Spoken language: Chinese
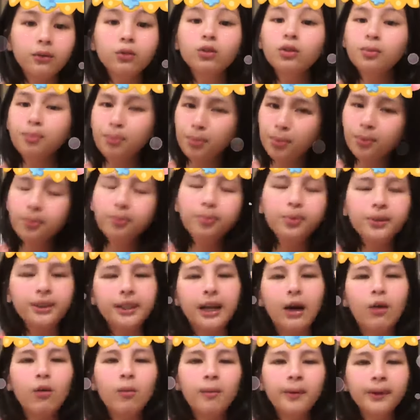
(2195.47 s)
都不不
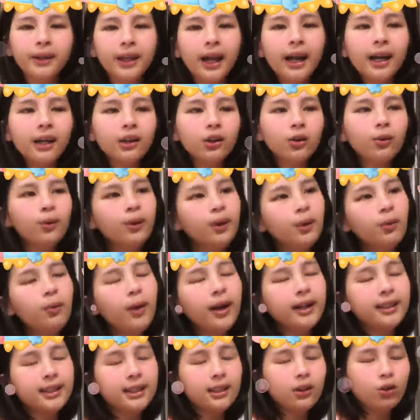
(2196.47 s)
想。我们当然都会
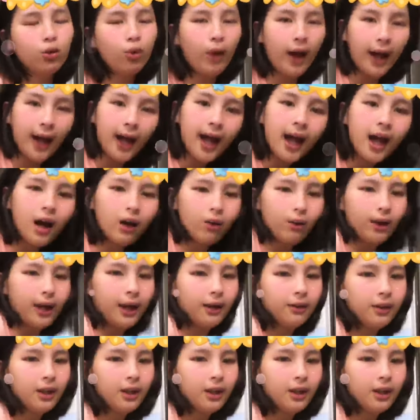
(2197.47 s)
为这个团好啊，